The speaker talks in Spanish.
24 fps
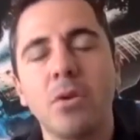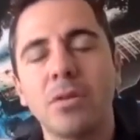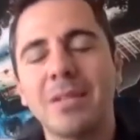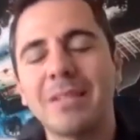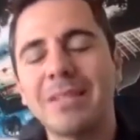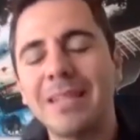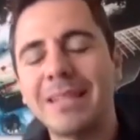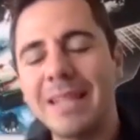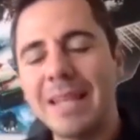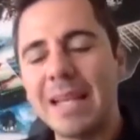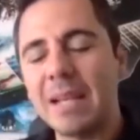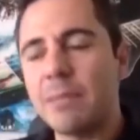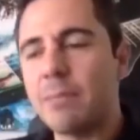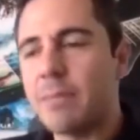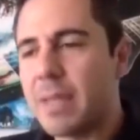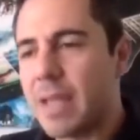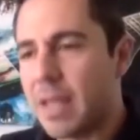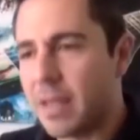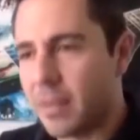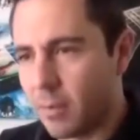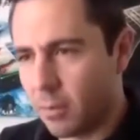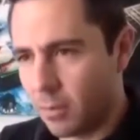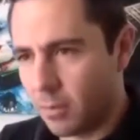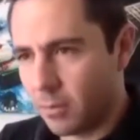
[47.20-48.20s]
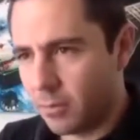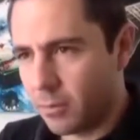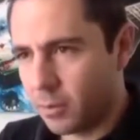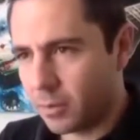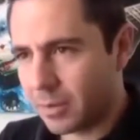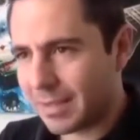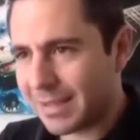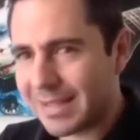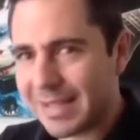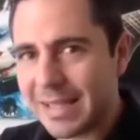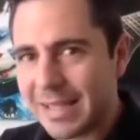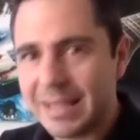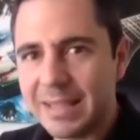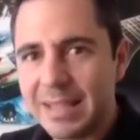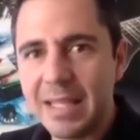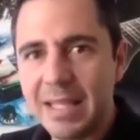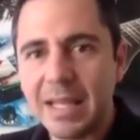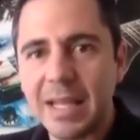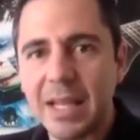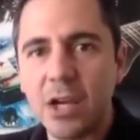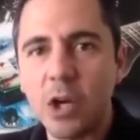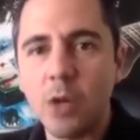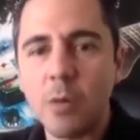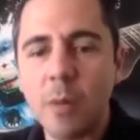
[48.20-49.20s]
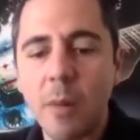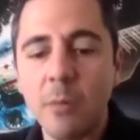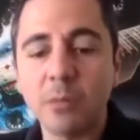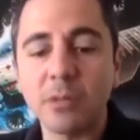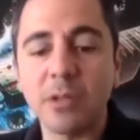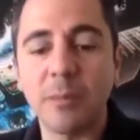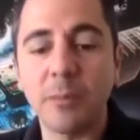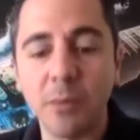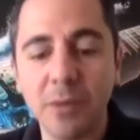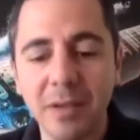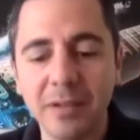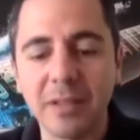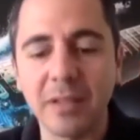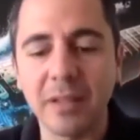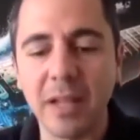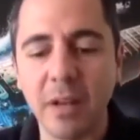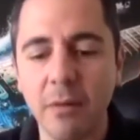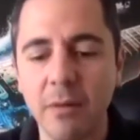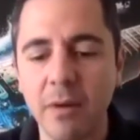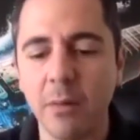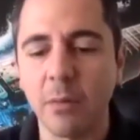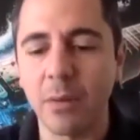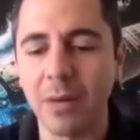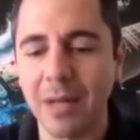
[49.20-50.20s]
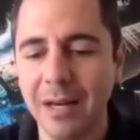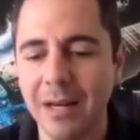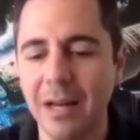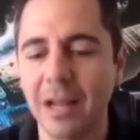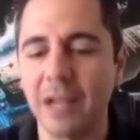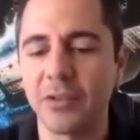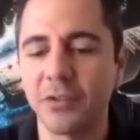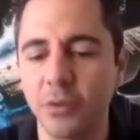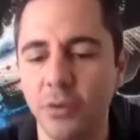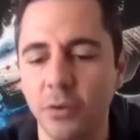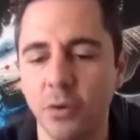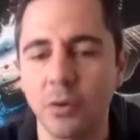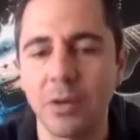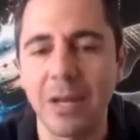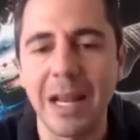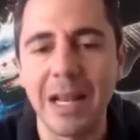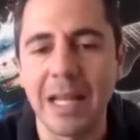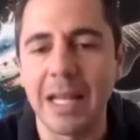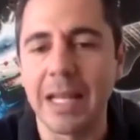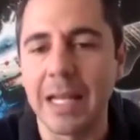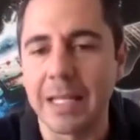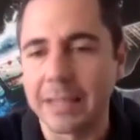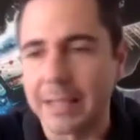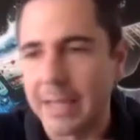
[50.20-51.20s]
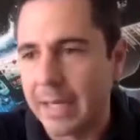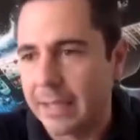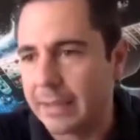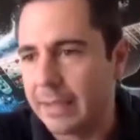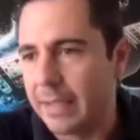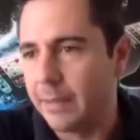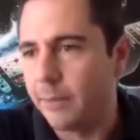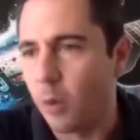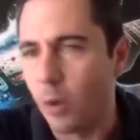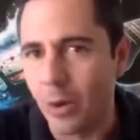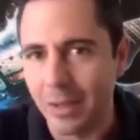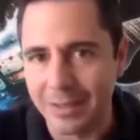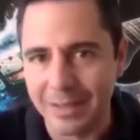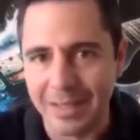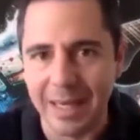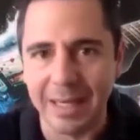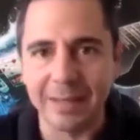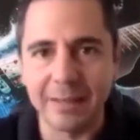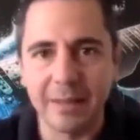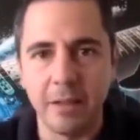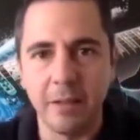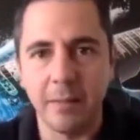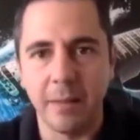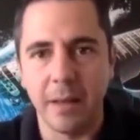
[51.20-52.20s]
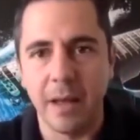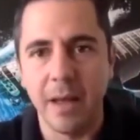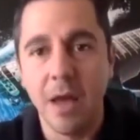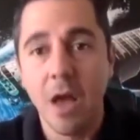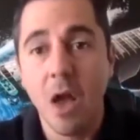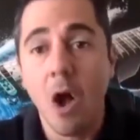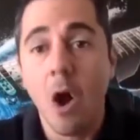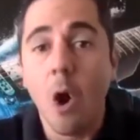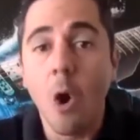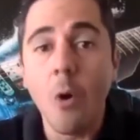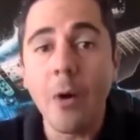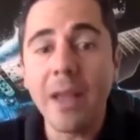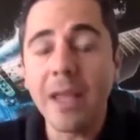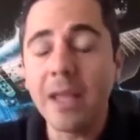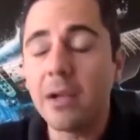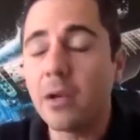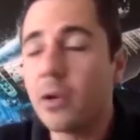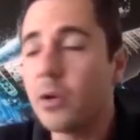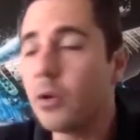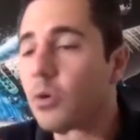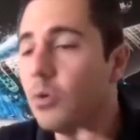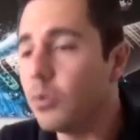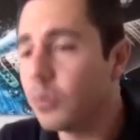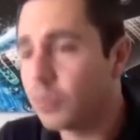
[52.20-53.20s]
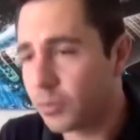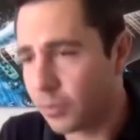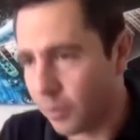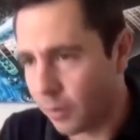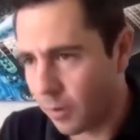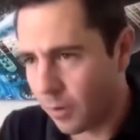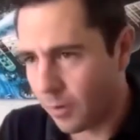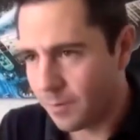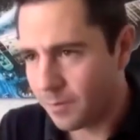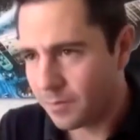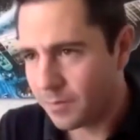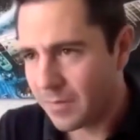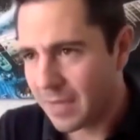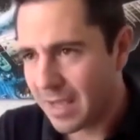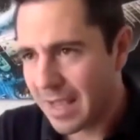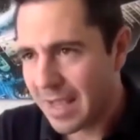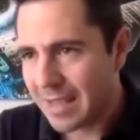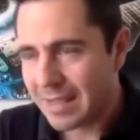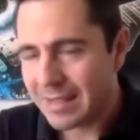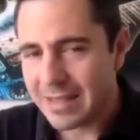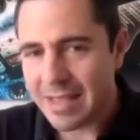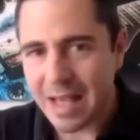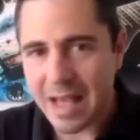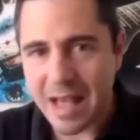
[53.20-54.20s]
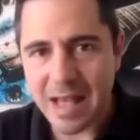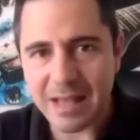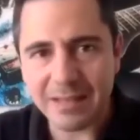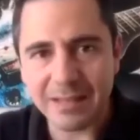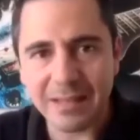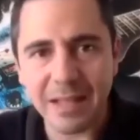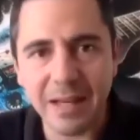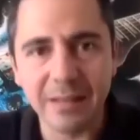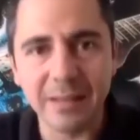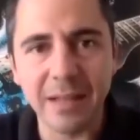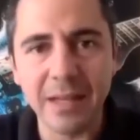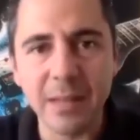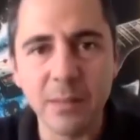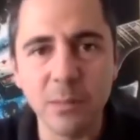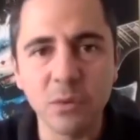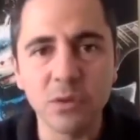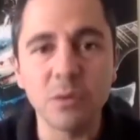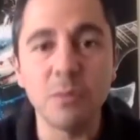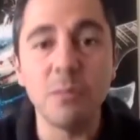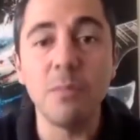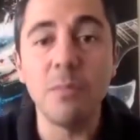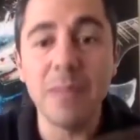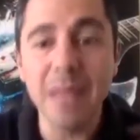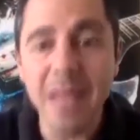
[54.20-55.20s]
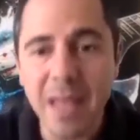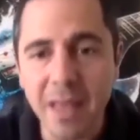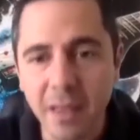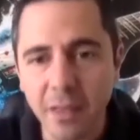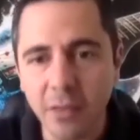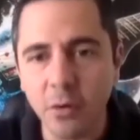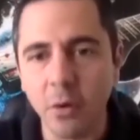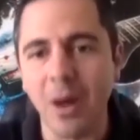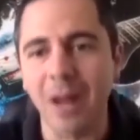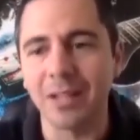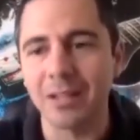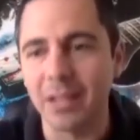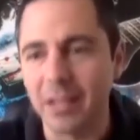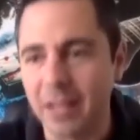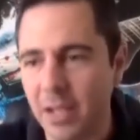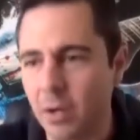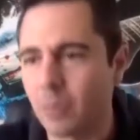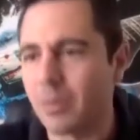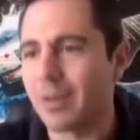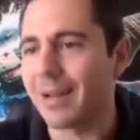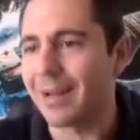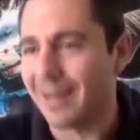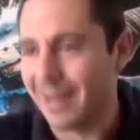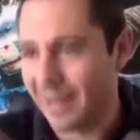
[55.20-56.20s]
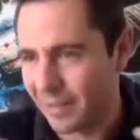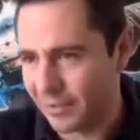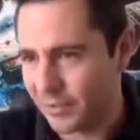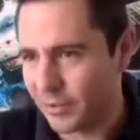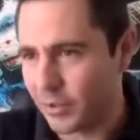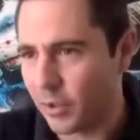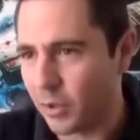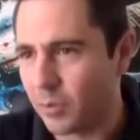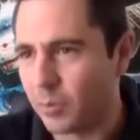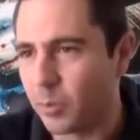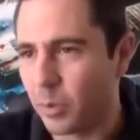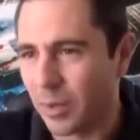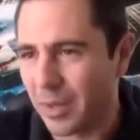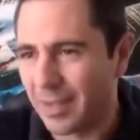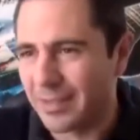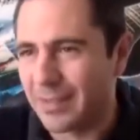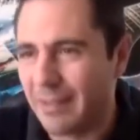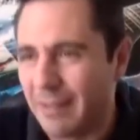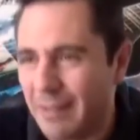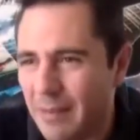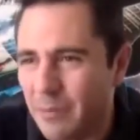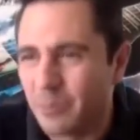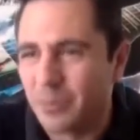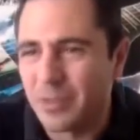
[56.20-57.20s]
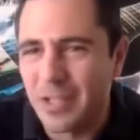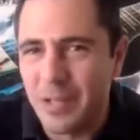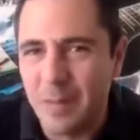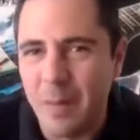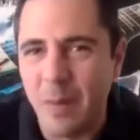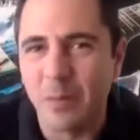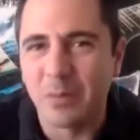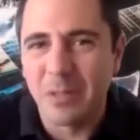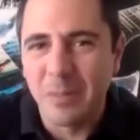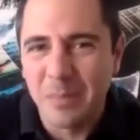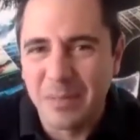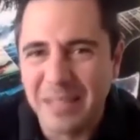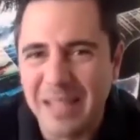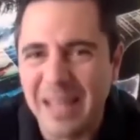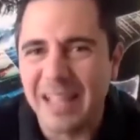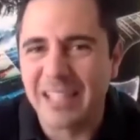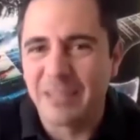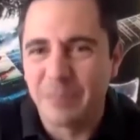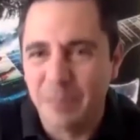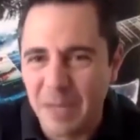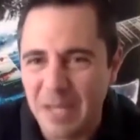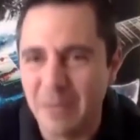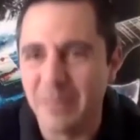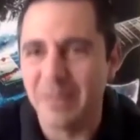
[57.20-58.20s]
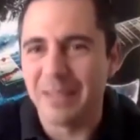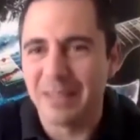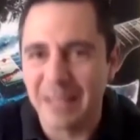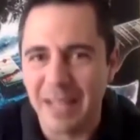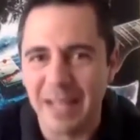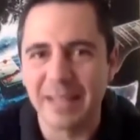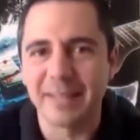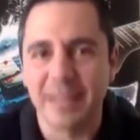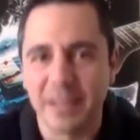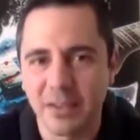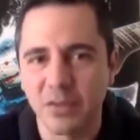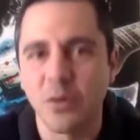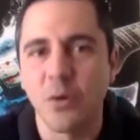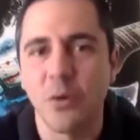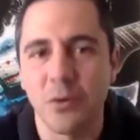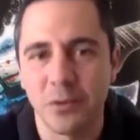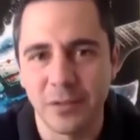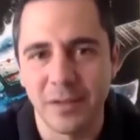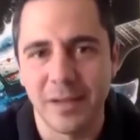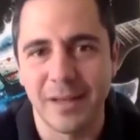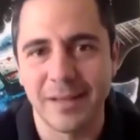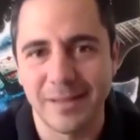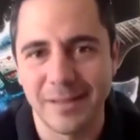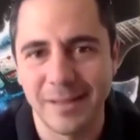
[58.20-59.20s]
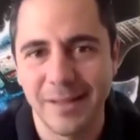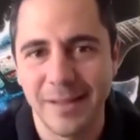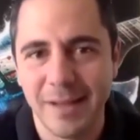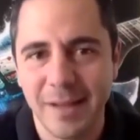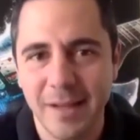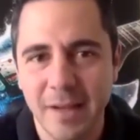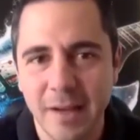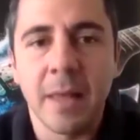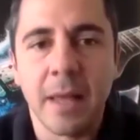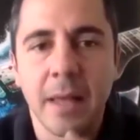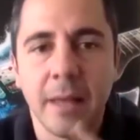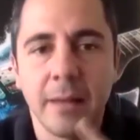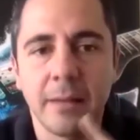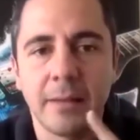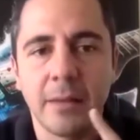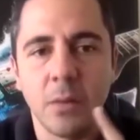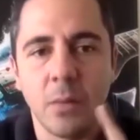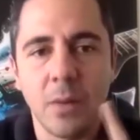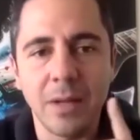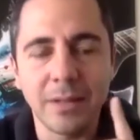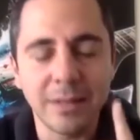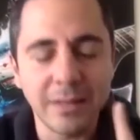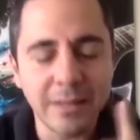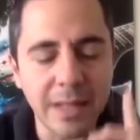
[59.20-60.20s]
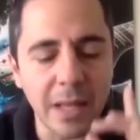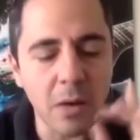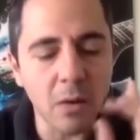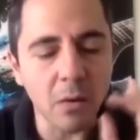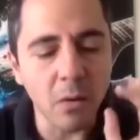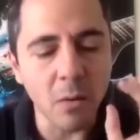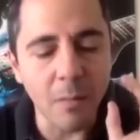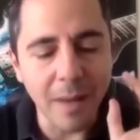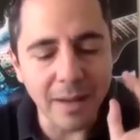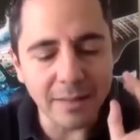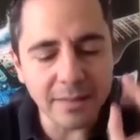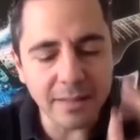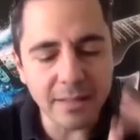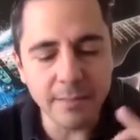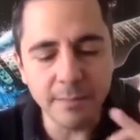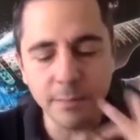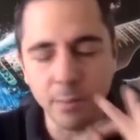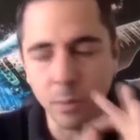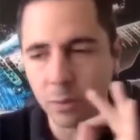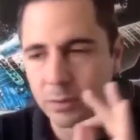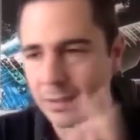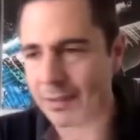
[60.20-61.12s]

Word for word: nos hace tener miedo, nos hace sentir que no vamos a poder tener una buena relación con alguien atractivo o atractiva, o incluso ya hasta le tenemos miedo a tener una relación porque sabemos que vamos a empezar a experimentar estas cosas. Te voy a enseñar lo más